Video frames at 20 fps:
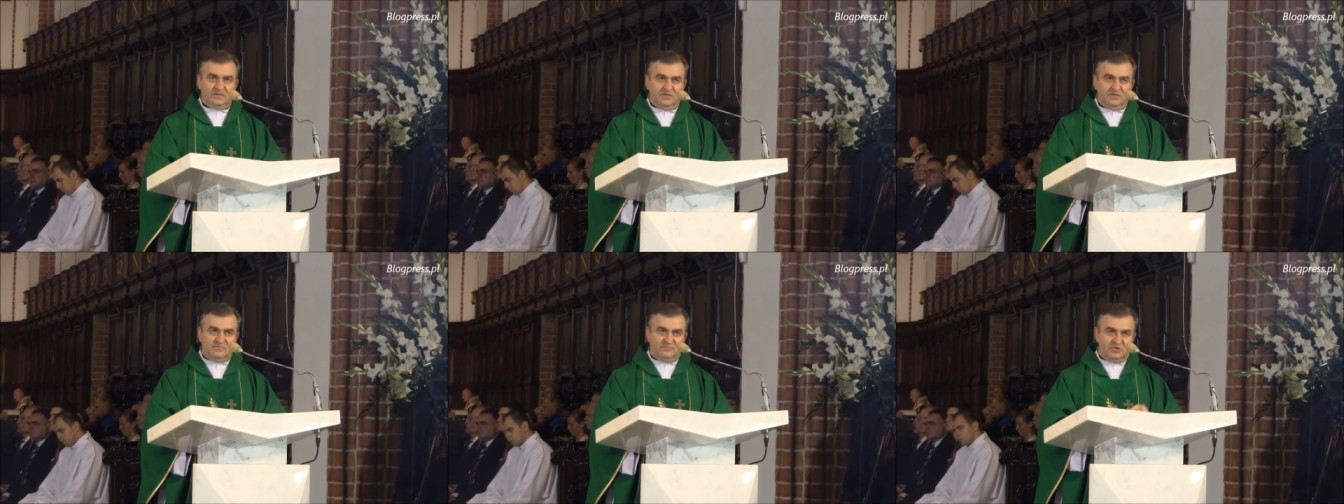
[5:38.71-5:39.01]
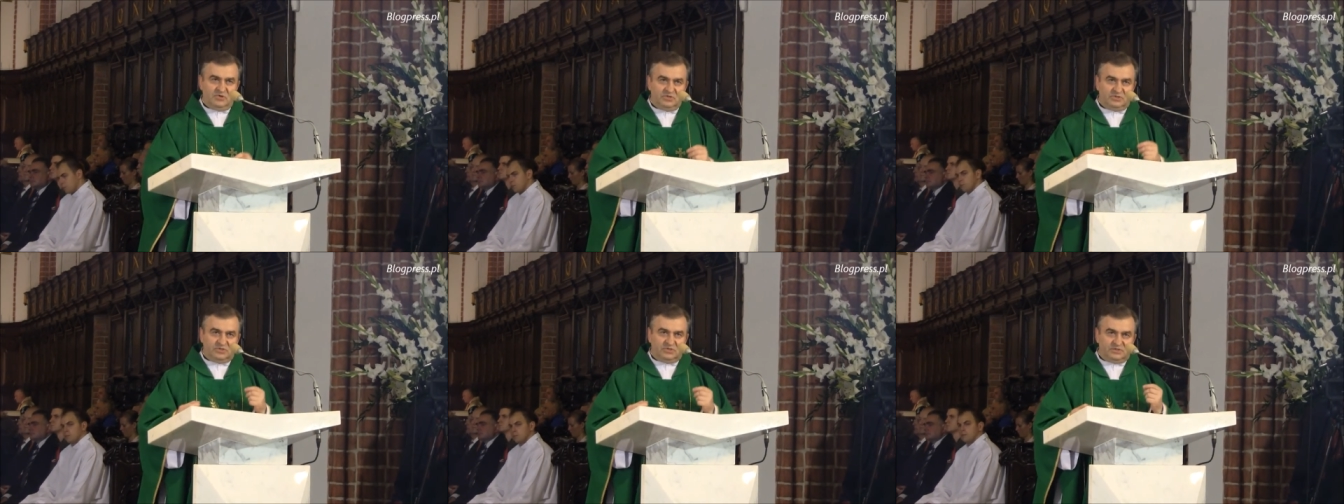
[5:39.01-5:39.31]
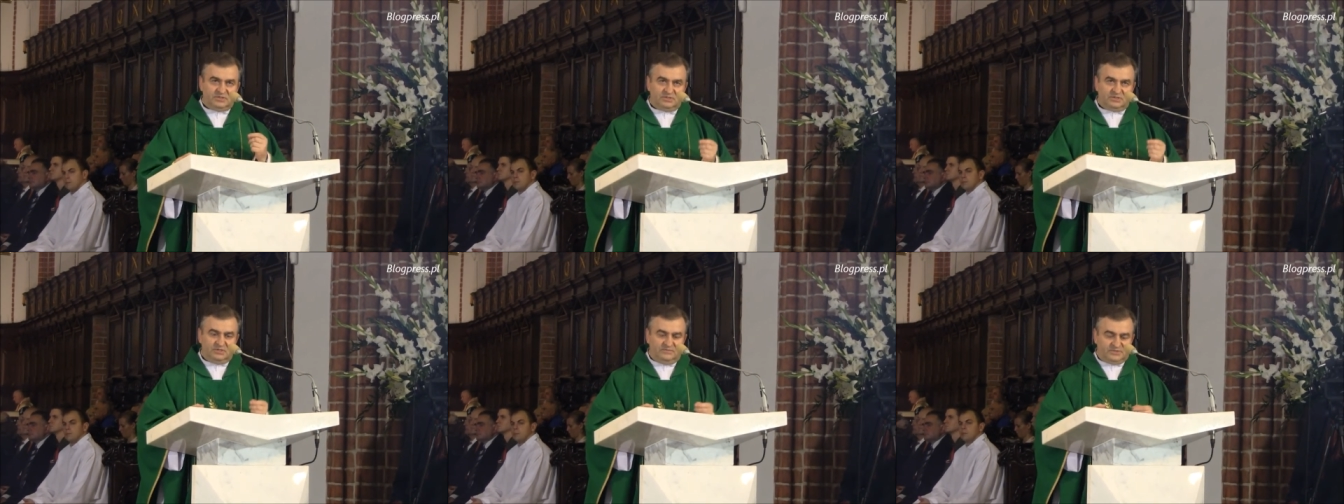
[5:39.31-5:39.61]
i moi
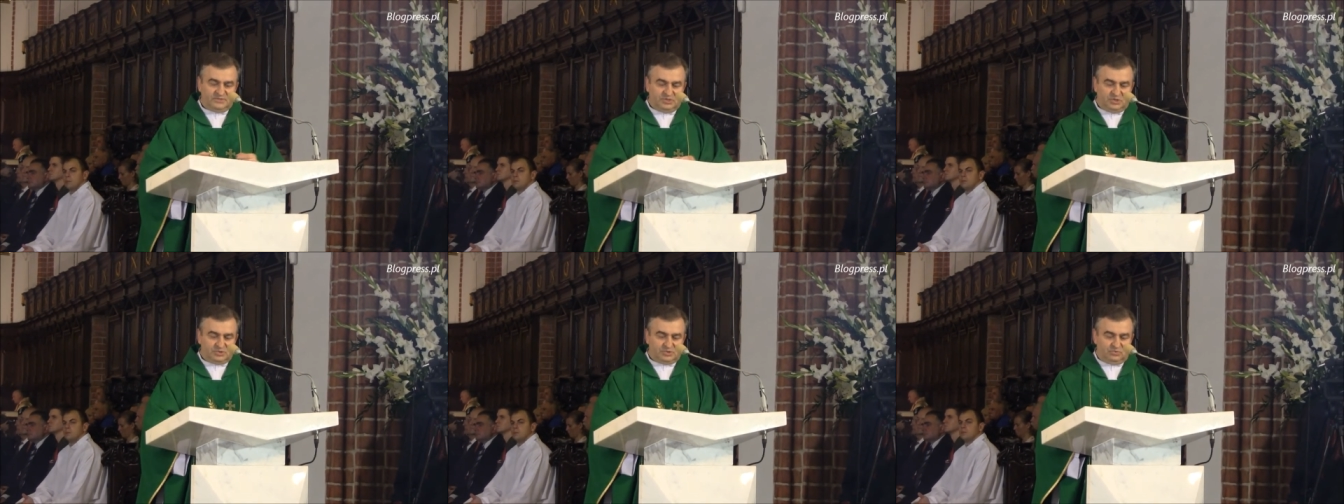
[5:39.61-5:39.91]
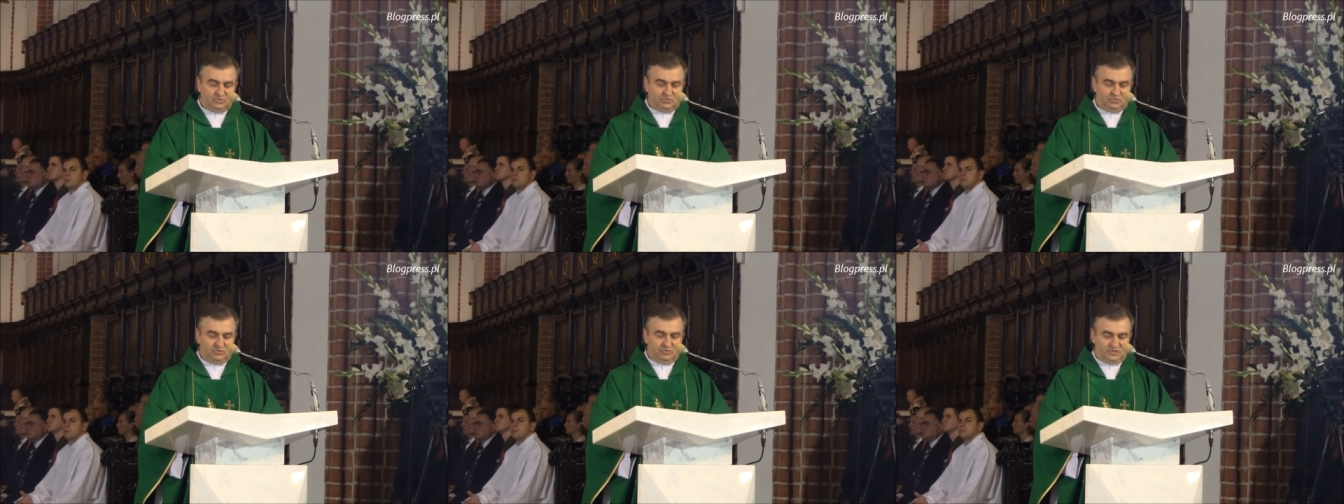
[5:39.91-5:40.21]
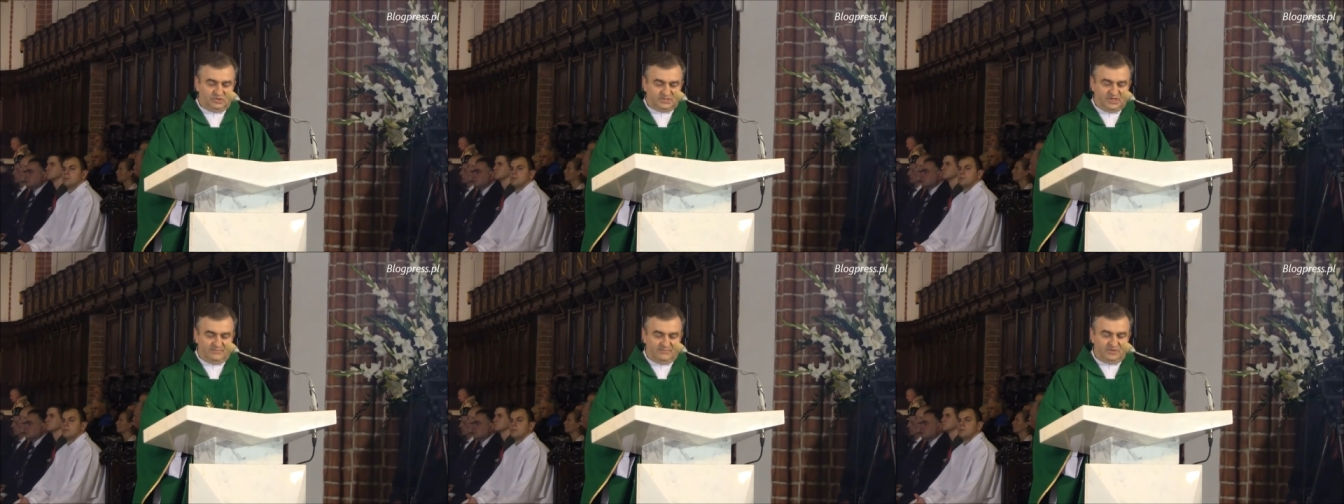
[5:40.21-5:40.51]
drodzy w stosunku
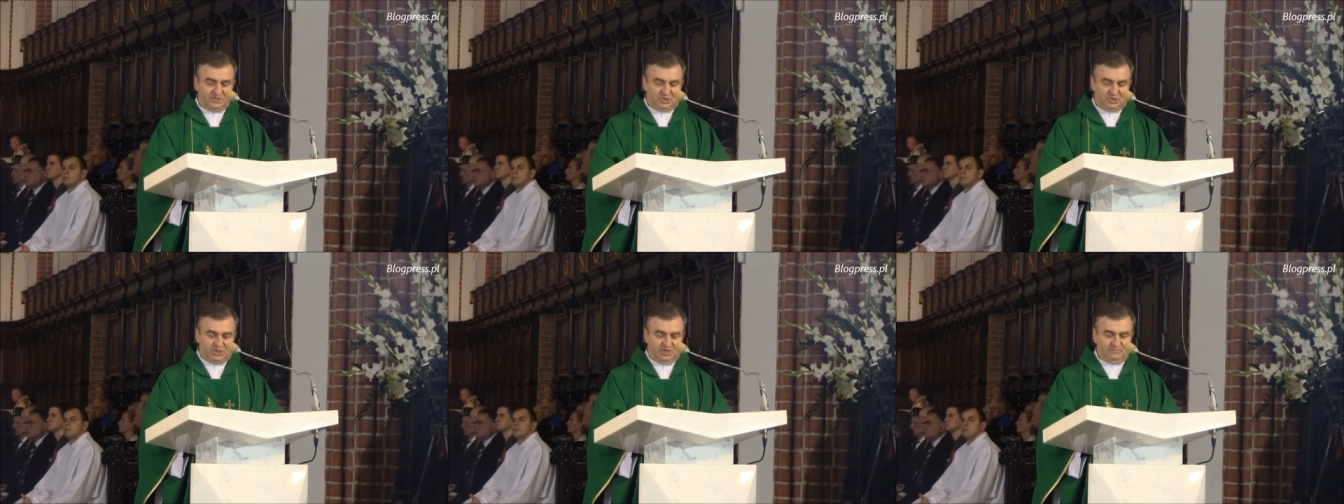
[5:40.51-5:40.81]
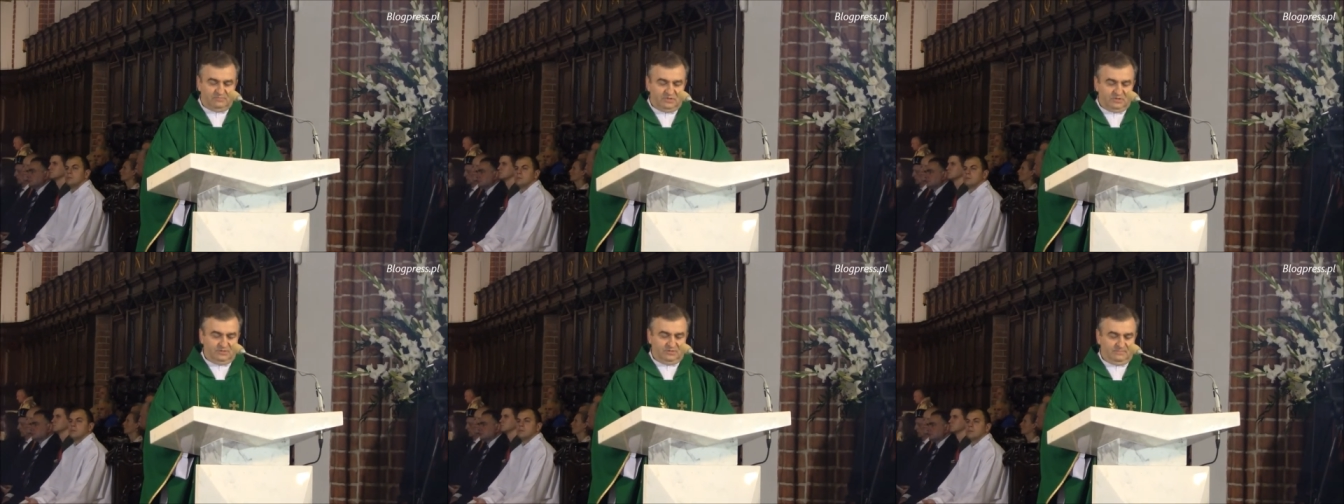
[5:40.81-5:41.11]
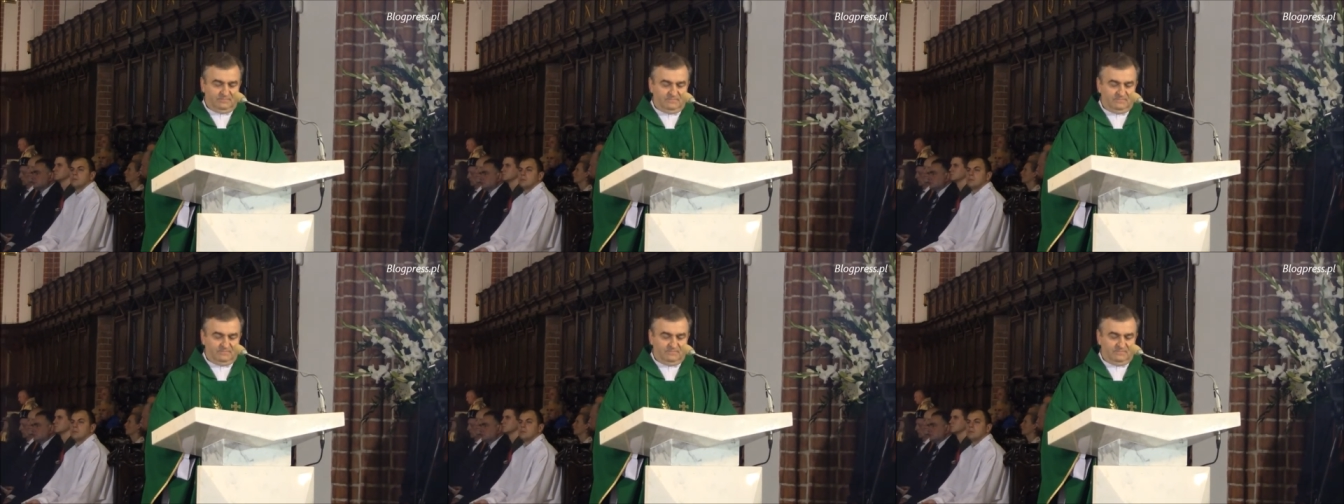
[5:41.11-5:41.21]
do samych siebie,